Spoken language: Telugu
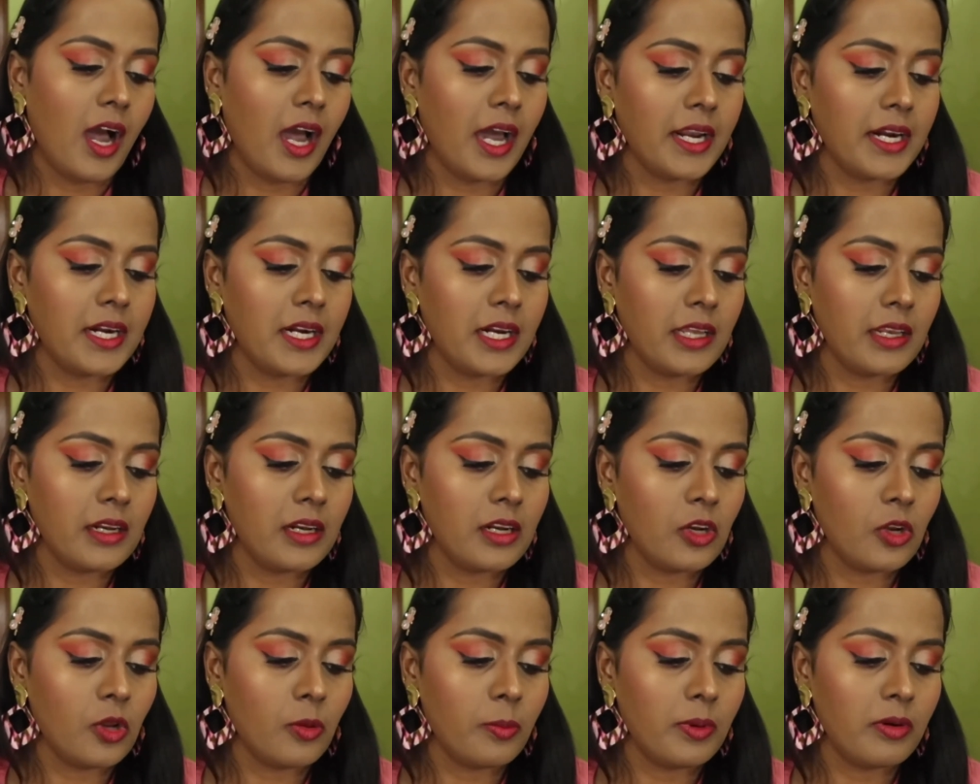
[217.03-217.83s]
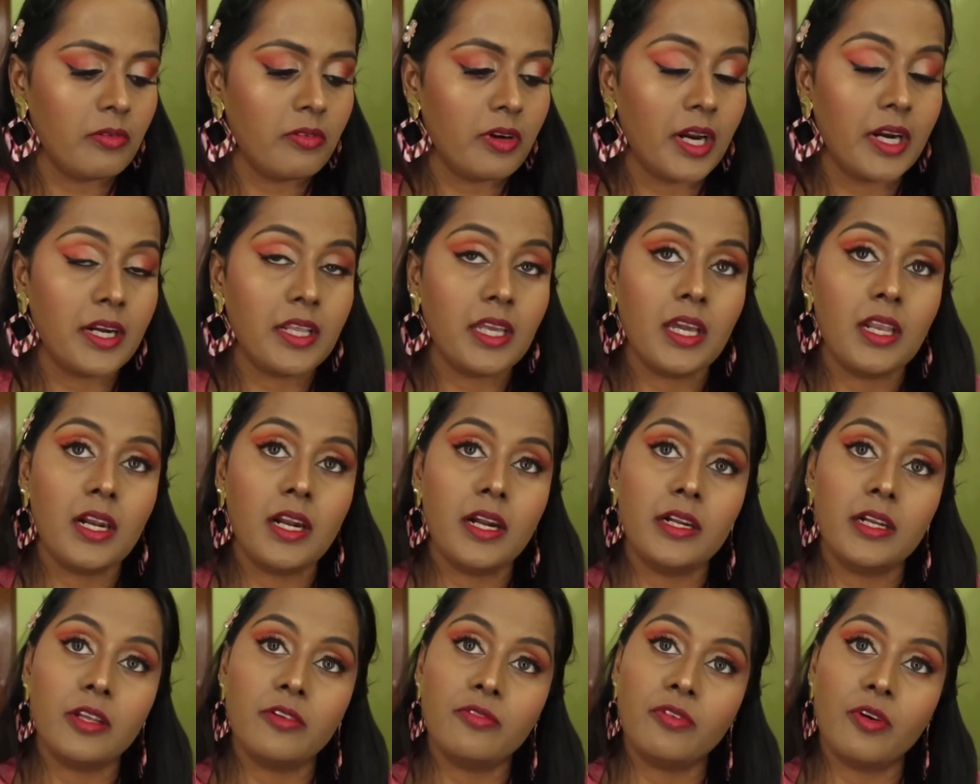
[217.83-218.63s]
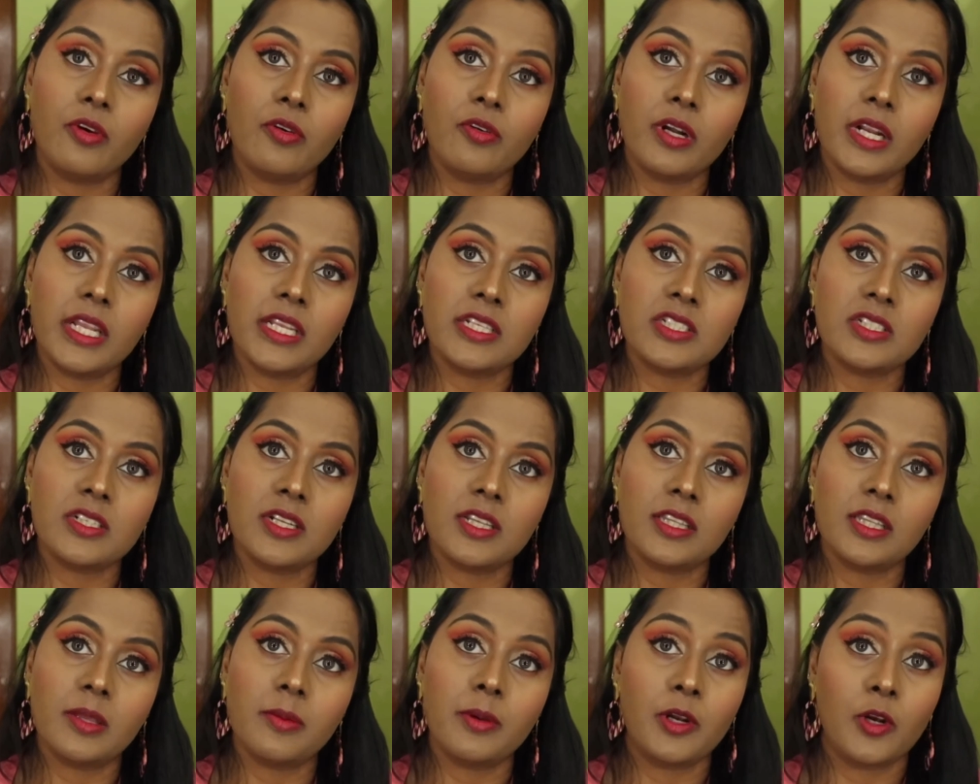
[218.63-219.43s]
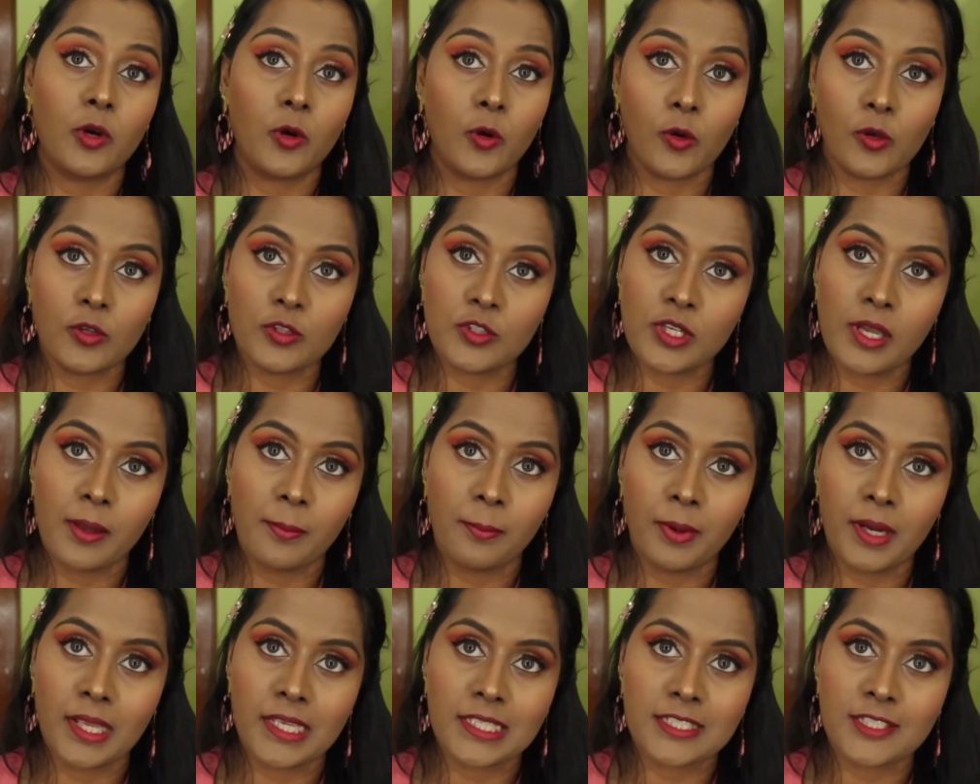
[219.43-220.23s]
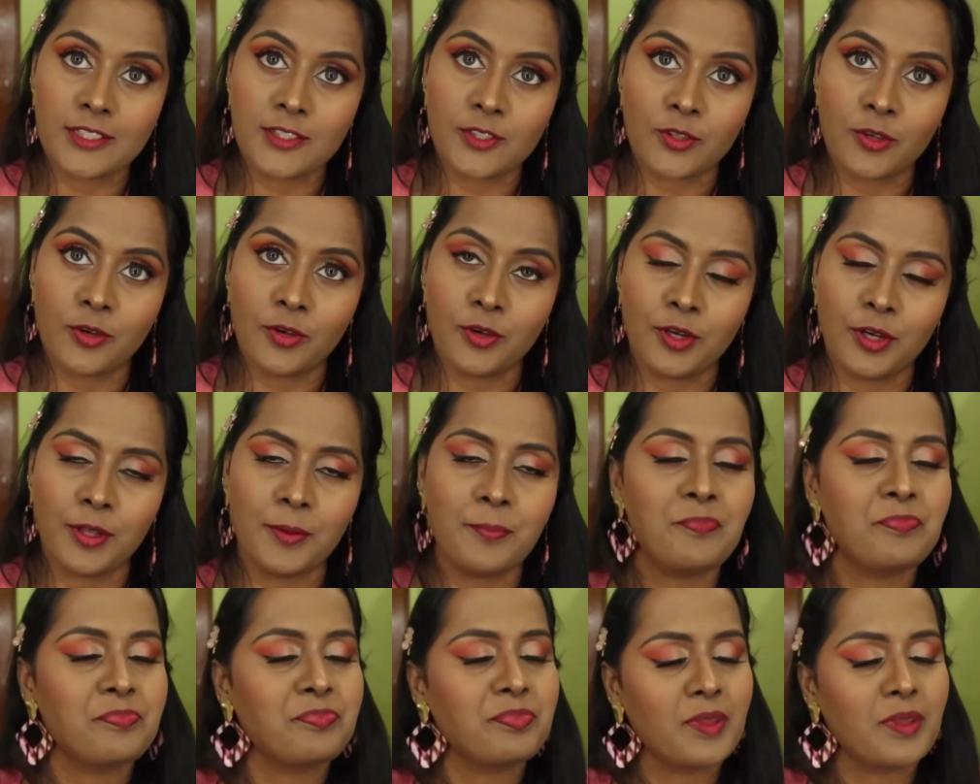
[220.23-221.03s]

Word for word: ఆరు నెలల లోపల వాడేయాలంటే ఫౌండేషన్ అంతా మనం రోజు అప్లై చేసుకోవాలి